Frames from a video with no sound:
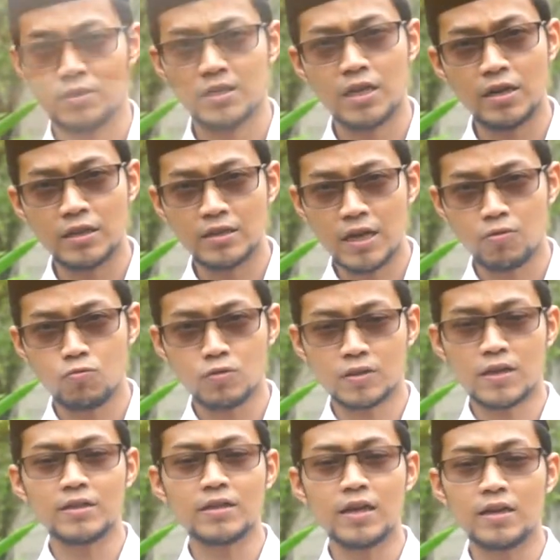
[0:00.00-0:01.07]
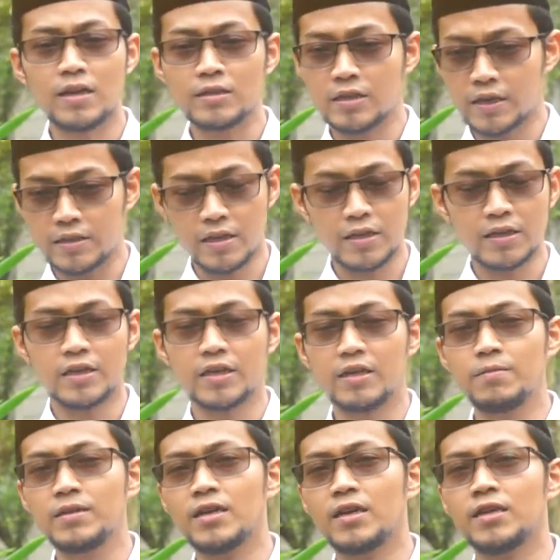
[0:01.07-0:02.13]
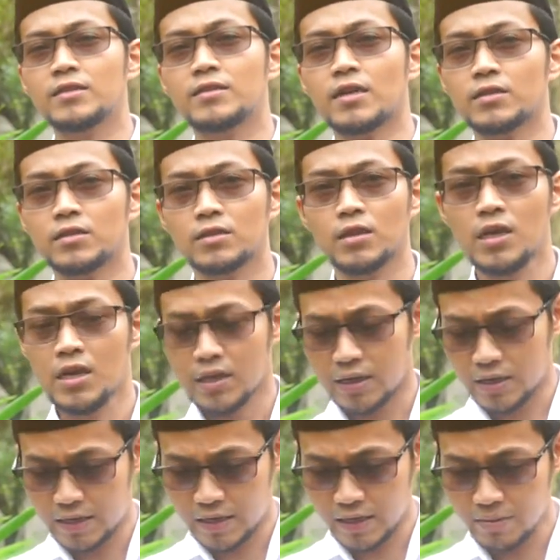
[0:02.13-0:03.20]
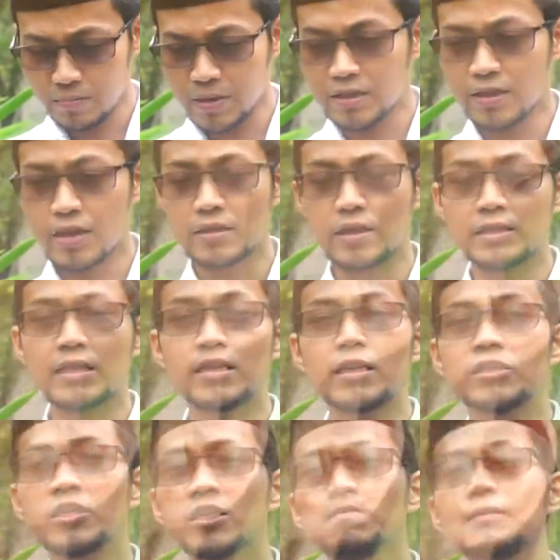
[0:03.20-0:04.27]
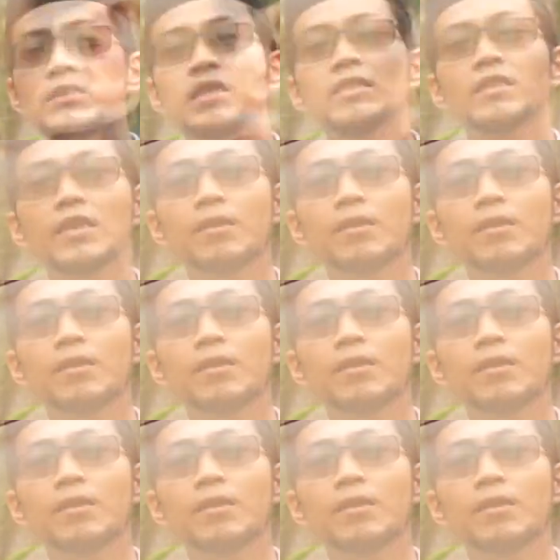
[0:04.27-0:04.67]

yang ditakutkan adalah terjadi kriminalitas kriminalitas, ada cerminan